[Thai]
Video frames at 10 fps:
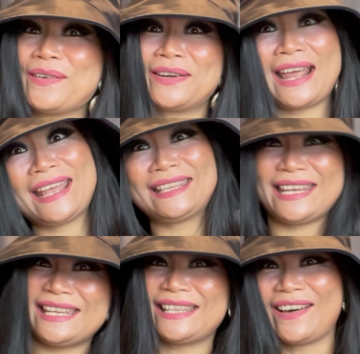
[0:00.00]
เท่าไหร่
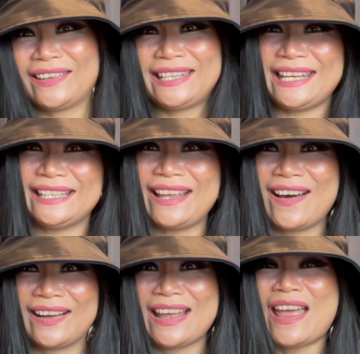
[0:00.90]
ติ๊กตอกติ๊กต
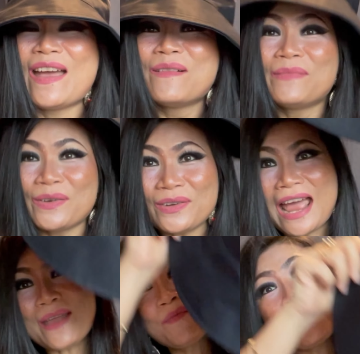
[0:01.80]
อกเมนู
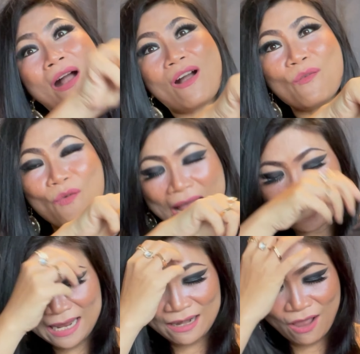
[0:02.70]
ได้หมวกออฟไว้
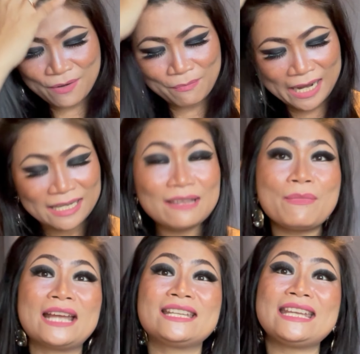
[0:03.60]
ไนลอนใบนี้
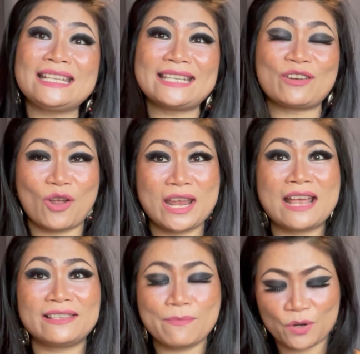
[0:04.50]
มาที่
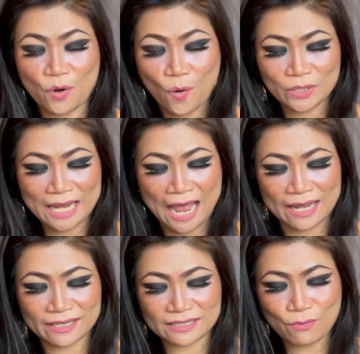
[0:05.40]
750 โครนค่ะ
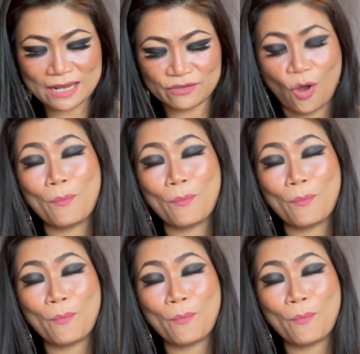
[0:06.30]
หรือว่า